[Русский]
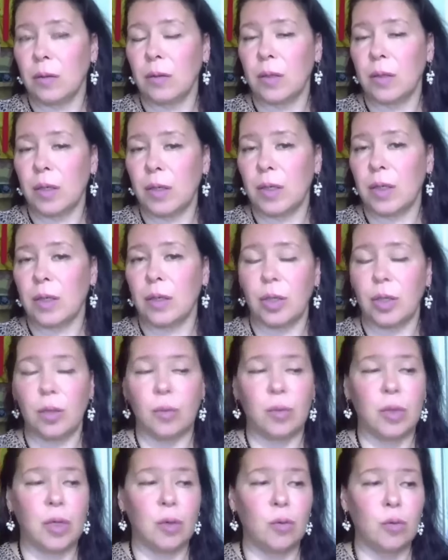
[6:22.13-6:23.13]
так скажем,
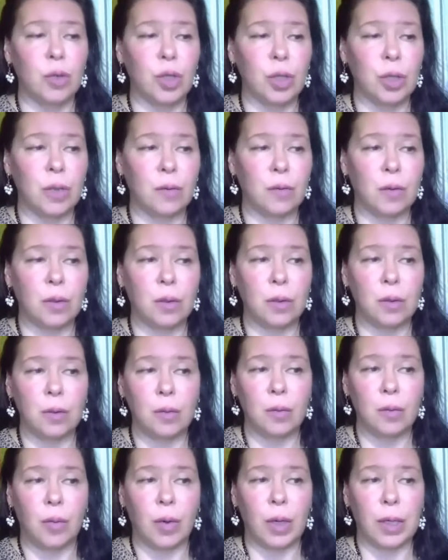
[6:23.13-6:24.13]
научного
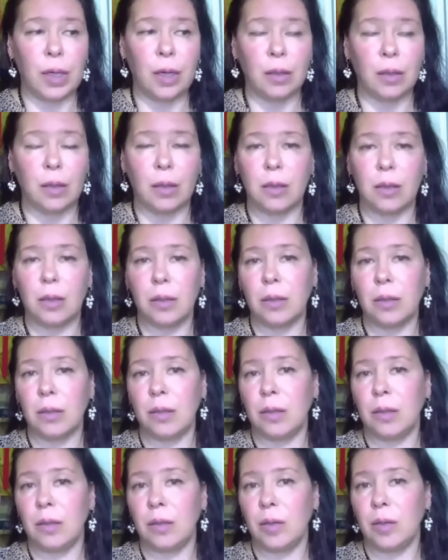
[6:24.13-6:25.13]
порядка.
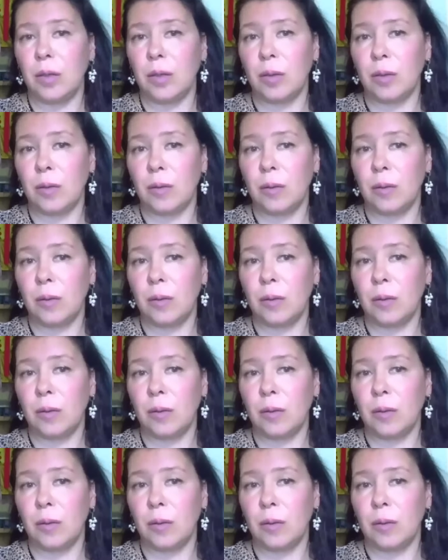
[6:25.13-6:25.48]
И